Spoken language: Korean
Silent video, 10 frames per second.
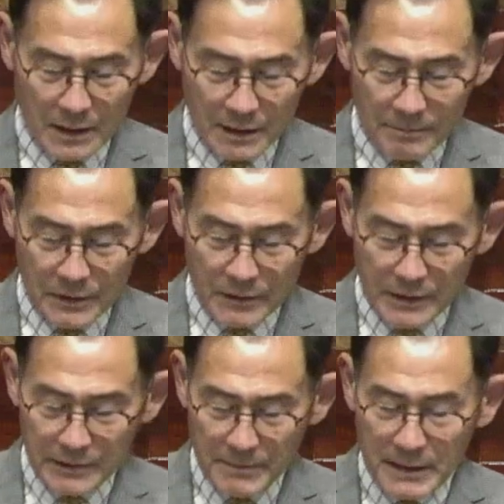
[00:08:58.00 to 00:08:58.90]
미국에서
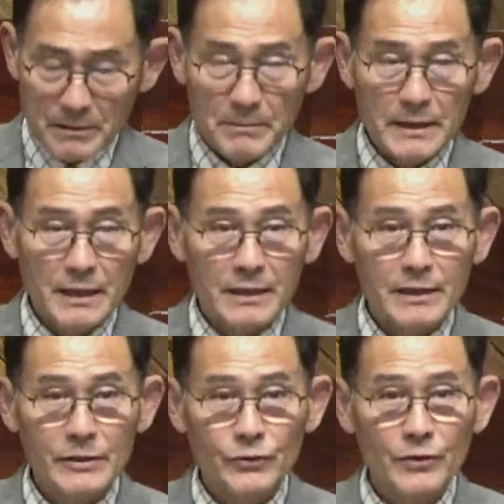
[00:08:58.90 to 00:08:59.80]
매년마다 이
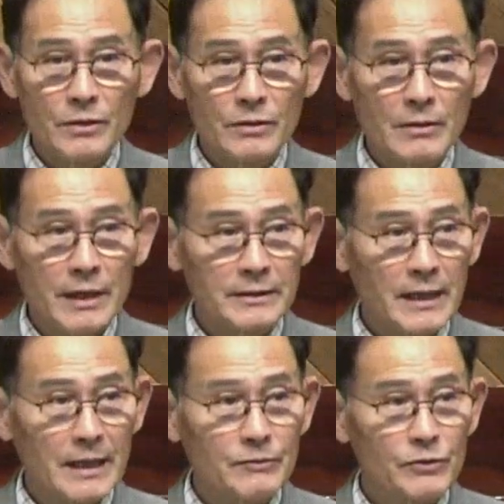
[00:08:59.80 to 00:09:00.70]
수영하는
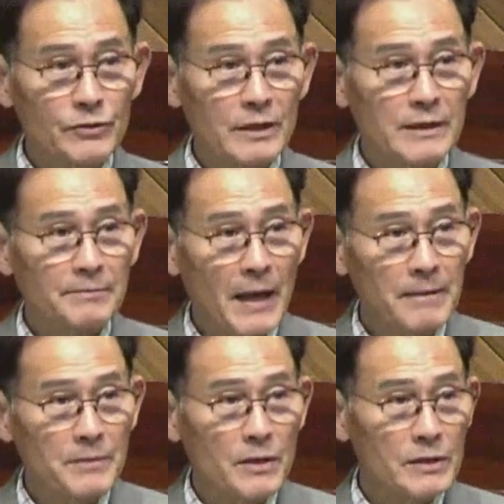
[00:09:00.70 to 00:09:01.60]
사람들 중에서 한
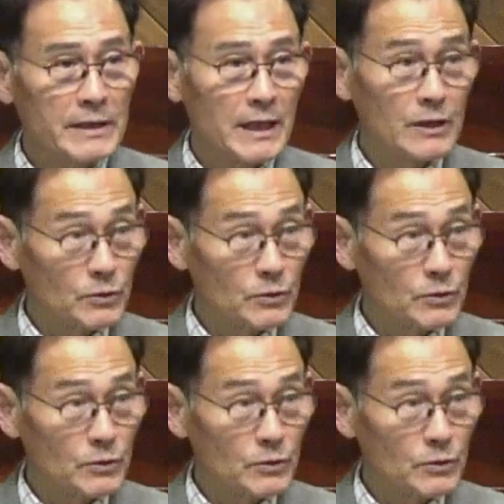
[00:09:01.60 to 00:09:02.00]
100명 이상이 좀